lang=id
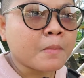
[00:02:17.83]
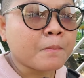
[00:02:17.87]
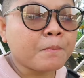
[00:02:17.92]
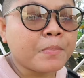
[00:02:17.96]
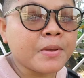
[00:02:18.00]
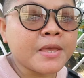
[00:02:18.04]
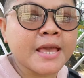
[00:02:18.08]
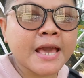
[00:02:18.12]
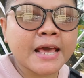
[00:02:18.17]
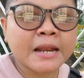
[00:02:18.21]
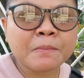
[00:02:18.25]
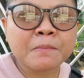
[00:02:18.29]

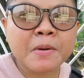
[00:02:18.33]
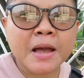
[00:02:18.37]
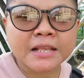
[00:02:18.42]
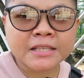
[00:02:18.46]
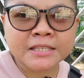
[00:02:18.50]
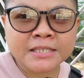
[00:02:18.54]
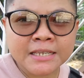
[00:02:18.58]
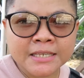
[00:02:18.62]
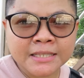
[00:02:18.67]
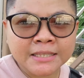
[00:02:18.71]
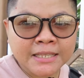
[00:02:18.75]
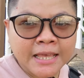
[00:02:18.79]
biar Mbak
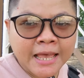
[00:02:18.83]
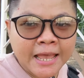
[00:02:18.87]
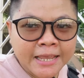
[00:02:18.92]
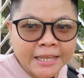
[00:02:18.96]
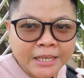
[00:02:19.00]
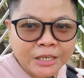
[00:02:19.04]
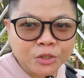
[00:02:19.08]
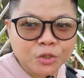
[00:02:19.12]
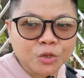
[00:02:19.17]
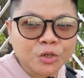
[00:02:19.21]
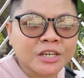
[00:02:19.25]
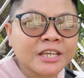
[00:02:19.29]
Cinta
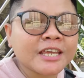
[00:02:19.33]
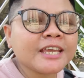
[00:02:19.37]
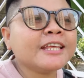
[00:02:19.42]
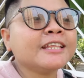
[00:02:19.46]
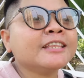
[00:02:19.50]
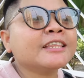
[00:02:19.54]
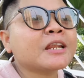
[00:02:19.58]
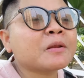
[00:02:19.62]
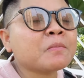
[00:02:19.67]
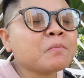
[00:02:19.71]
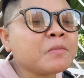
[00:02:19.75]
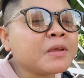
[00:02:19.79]
itu
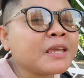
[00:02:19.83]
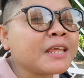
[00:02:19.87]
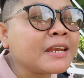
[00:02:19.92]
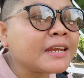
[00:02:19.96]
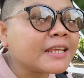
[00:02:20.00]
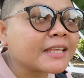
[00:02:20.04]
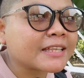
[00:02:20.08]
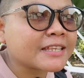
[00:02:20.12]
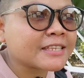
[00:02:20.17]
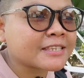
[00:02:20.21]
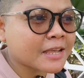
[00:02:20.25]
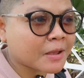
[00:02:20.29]

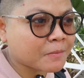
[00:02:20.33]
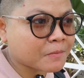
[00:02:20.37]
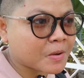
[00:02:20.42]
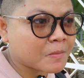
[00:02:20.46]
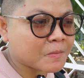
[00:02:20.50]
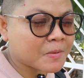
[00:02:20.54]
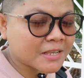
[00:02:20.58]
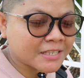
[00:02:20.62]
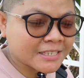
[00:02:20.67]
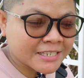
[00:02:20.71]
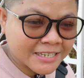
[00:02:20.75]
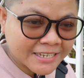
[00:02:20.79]
diinterminit sama
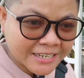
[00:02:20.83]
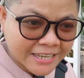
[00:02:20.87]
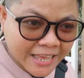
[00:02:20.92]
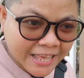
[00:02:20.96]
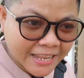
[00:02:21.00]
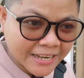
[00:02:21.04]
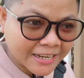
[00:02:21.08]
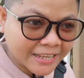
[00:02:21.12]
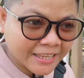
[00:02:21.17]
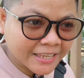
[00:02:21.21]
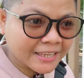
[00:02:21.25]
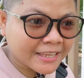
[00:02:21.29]

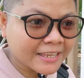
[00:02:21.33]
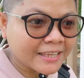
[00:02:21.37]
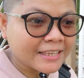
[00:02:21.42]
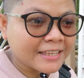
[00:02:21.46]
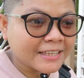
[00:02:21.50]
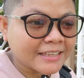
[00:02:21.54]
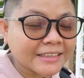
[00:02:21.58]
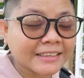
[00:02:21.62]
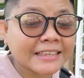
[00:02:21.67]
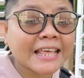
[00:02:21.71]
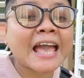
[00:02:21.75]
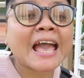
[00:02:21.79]
majikan nih.
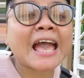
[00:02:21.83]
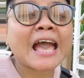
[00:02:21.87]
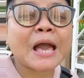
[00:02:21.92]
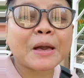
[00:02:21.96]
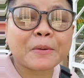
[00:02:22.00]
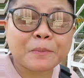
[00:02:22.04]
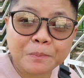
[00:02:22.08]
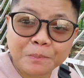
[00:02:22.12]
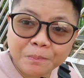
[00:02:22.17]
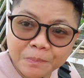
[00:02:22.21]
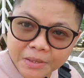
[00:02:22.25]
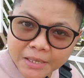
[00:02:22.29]

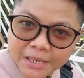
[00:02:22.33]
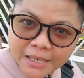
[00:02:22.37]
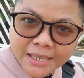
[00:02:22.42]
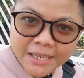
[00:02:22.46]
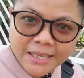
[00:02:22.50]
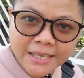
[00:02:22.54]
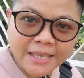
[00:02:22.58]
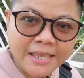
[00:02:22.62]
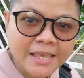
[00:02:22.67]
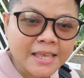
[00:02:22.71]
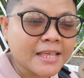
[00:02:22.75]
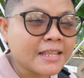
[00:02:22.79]

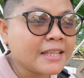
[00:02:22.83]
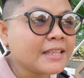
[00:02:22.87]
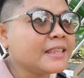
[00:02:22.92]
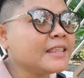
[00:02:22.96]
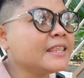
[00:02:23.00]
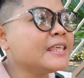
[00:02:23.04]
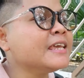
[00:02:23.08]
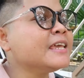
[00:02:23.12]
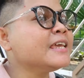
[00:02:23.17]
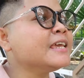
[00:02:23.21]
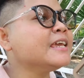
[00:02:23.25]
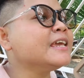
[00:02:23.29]
tapi
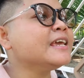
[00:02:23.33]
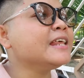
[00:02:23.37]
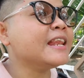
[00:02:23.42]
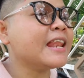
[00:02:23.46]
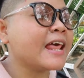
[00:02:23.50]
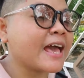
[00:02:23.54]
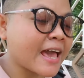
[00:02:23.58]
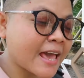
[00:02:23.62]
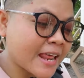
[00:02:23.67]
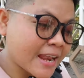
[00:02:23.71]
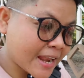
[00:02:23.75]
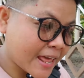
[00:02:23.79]

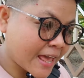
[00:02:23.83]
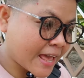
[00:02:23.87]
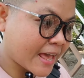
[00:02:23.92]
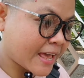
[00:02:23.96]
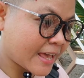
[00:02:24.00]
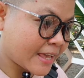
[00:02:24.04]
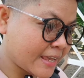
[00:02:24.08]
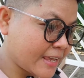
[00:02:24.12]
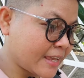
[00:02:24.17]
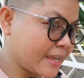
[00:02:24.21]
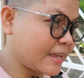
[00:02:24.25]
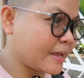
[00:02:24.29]

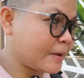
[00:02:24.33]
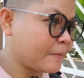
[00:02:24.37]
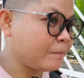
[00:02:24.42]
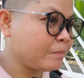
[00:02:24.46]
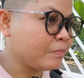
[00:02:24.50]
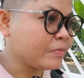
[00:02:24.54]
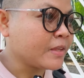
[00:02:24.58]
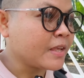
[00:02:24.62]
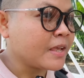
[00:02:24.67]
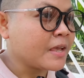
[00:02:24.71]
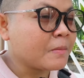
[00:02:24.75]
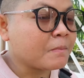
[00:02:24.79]
dilalai
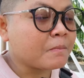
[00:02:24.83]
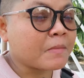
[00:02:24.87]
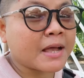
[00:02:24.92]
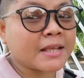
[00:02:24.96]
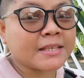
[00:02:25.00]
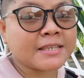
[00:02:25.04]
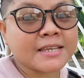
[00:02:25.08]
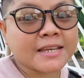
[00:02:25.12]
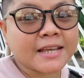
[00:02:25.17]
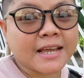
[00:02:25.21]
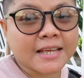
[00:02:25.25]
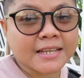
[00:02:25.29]

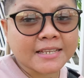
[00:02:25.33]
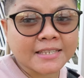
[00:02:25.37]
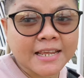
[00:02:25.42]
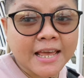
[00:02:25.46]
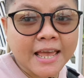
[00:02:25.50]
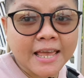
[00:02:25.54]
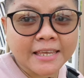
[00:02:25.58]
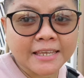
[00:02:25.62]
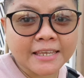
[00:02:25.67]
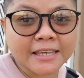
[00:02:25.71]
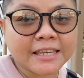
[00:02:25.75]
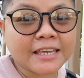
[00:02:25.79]
majikan
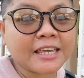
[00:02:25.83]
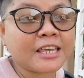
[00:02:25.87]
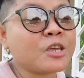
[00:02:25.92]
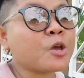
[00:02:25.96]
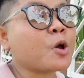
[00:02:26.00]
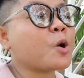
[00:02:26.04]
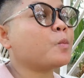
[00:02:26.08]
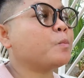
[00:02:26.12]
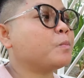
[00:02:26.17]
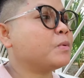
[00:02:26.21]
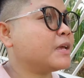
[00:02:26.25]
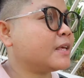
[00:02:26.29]
saya gigi
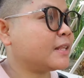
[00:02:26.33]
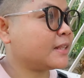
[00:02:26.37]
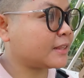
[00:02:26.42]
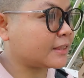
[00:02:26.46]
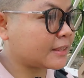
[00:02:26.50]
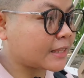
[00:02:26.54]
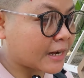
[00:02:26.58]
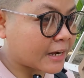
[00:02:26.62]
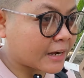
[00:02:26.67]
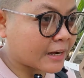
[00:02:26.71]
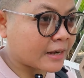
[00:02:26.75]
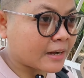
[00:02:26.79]
yo
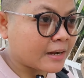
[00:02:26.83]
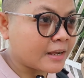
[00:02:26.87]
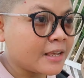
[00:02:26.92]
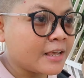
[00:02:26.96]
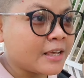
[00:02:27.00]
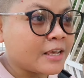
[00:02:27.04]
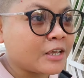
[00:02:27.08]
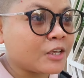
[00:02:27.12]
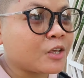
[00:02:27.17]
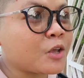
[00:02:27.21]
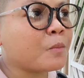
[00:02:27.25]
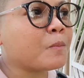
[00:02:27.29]
pinter
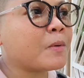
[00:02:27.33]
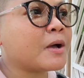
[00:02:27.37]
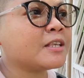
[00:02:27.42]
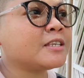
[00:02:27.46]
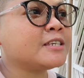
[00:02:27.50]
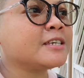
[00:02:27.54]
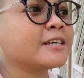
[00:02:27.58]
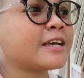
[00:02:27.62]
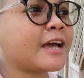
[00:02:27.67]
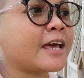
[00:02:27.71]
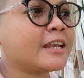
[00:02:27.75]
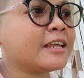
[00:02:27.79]
yo ya
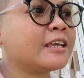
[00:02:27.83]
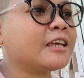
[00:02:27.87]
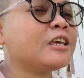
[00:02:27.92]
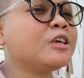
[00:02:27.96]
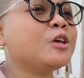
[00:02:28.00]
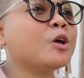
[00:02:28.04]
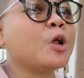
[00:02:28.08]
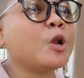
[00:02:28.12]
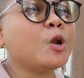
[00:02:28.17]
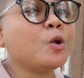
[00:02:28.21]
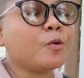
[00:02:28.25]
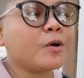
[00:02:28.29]
majikan ki
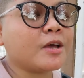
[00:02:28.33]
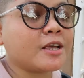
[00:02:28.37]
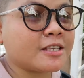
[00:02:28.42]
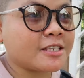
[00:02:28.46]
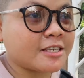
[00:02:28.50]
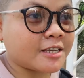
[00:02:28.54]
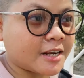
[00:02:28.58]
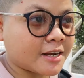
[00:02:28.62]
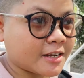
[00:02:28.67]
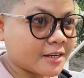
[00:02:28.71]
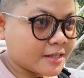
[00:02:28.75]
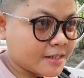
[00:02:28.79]
yo ya luwe
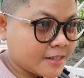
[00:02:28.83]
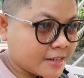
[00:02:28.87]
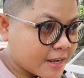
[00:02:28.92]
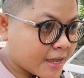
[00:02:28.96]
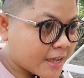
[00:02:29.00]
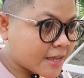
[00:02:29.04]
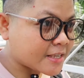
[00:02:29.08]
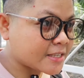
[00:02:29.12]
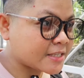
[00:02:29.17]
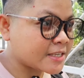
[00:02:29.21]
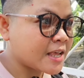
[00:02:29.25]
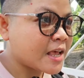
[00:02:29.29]

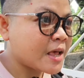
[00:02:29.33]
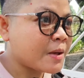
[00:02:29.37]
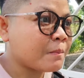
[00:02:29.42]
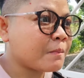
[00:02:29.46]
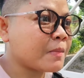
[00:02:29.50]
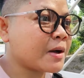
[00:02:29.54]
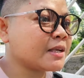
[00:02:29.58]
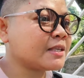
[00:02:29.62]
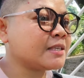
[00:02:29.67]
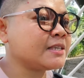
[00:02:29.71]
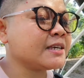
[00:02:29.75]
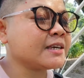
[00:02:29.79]
cerdas
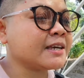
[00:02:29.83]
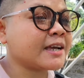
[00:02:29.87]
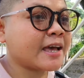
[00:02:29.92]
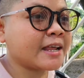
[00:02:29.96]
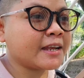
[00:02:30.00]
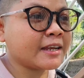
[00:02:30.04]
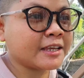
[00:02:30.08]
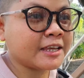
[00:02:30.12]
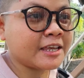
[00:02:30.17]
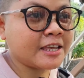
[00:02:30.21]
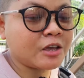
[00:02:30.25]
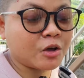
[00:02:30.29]

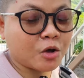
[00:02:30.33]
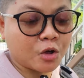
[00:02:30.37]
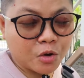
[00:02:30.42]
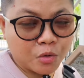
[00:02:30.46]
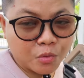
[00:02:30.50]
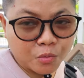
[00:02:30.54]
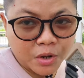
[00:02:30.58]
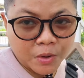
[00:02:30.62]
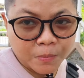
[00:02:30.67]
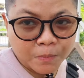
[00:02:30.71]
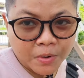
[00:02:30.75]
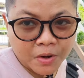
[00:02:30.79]
majikan ki yo ya
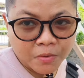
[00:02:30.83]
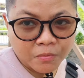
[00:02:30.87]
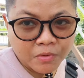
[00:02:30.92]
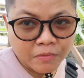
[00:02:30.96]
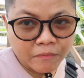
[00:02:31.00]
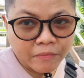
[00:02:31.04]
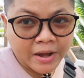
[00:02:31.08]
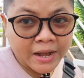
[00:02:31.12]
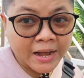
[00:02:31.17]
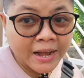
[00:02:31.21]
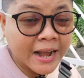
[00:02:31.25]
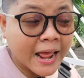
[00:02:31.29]
luwe
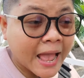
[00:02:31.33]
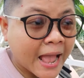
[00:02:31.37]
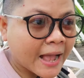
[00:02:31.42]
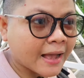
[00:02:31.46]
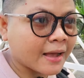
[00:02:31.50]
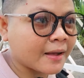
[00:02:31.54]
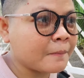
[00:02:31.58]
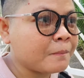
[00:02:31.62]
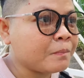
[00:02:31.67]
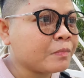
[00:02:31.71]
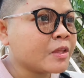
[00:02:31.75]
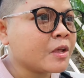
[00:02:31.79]

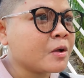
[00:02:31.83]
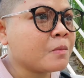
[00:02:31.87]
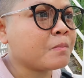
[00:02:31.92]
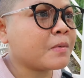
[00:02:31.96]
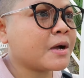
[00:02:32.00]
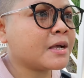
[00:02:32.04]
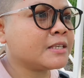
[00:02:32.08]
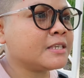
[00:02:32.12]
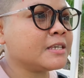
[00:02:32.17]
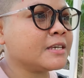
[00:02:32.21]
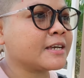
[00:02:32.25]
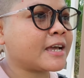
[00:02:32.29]
berwenang
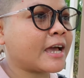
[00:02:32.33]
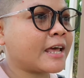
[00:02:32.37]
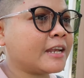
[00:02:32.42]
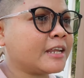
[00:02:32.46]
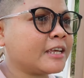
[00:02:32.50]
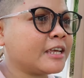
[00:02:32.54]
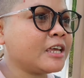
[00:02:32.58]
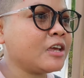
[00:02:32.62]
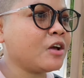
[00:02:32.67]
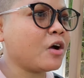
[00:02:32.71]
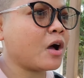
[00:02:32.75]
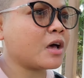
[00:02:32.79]
majikan
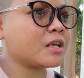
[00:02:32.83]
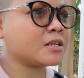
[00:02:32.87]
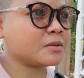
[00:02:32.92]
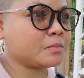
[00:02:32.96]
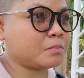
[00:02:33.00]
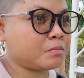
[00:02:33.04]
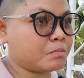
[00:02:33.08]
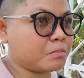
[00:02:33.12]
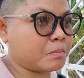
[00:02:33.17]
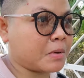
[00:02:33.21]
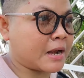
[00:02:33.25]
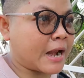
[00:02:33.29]
ki yo
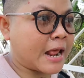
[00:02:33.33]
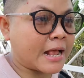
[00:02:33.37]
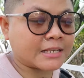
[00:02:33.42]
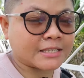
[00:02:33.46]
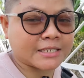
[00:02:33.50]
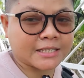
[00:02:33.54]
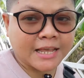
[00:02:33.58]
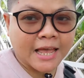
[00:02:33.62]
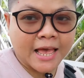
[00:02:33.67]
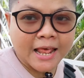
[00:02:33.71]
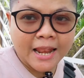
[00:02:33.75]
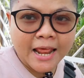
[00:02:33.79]
menang
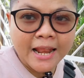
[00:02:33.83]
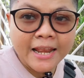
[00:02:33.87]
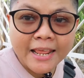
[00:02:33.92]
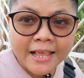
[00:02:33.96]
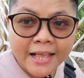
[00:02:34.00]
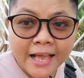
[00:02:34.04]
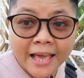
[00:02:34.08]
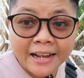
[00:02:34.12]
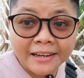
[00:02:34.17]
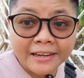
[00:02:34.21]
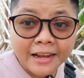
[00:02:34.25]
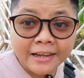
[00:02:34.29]
nih
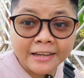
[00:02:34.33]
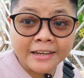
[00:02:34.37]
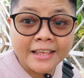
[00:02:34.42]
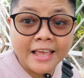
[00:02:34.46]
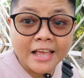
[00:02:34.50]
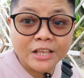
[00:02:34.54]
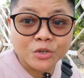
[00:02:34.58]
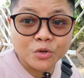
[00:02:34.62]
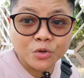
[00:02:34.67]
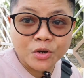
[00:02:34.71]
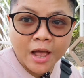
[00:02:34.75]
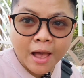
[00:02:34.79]
karena dia
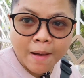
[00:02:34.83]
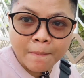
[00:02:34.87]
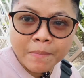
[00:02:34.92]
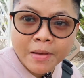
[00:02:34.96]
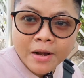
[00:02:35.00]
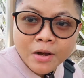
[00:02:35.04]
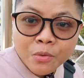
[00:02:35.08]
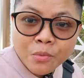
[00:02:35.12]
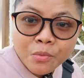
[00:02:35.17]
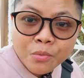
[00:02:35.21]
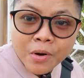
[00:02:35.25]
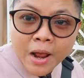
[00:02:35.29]
juga
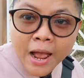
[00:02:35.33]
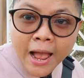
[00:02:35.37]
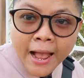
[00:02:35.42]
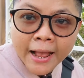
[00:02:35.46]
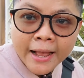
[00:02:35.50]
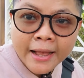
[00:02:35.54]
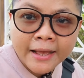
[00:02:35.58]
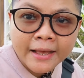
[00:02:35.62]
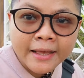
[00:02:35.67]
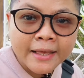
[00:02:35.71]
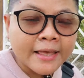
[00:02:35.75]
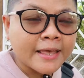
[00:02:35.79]

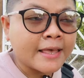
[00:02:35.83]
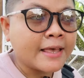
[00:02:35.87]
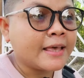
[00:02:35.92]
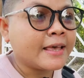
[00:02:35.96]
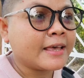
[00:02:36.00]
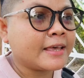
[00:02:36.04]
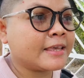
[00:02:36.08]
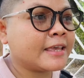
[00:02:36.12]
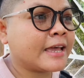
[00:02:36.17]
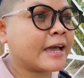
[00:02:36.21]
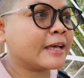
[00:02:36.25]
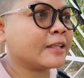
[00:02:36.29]
beruang
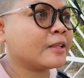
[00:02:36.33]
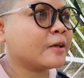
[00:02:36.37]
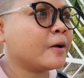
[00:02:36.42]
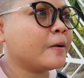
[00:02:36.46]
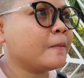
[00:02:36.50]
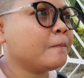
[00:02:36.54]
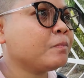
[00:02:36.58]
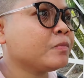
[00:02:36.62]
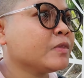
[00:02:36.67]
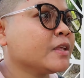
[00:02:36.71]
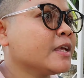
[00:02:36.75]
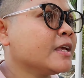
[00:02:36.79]
ya toh
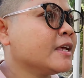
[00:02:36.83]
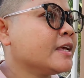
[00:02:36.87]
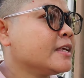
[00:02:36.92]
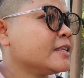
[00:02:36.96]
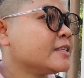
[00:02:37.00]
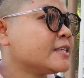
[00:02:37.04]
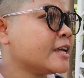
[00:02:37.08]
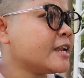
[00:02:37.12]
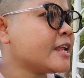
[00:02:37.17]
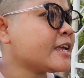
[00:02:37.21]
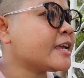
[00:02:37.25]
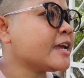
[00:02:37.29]

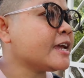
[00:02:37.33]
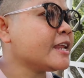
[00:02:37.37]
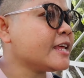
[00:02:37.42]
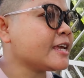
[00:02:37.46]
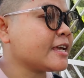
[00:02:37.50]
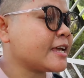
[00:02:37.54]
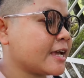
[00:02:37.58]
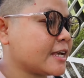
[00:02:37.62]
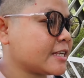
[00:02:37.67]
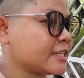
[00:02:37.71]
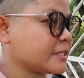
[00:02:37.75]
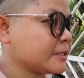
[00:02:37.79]
jadi gini
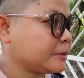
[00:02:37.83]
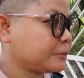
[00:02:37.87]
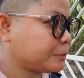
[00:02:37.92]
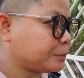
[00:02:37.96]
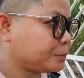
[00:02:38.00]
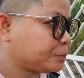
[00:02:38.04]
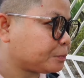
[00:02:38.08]
guys